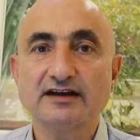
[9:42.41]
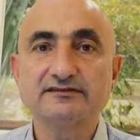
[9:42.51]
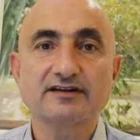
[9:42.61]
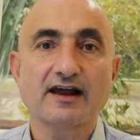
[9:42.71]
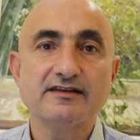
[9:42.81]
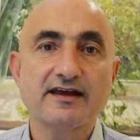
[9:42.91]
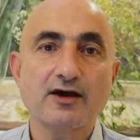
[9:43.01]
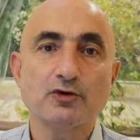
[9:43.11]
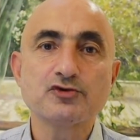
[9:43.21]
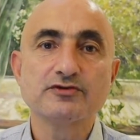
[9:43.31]

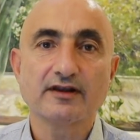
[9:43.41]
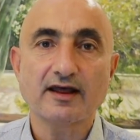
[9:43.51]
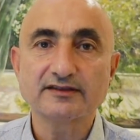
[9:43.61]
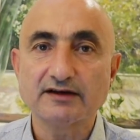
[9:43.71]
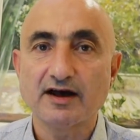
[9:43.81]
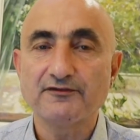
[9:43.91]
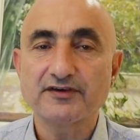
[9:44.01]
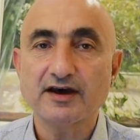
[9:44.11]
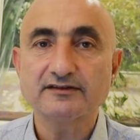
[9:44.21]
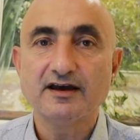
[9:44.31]
santrallere uygulanan tavan
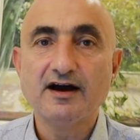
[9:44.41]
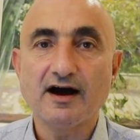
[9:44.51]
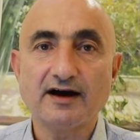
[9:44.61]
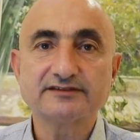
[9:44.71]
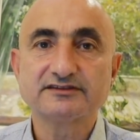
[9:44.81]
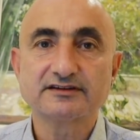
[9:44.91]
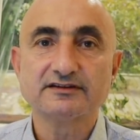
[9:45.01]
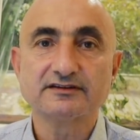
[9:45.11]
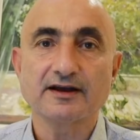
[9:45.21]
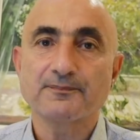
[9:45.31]
fiyat
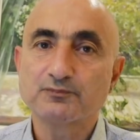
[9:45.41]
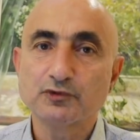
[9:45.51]
arttırıldı.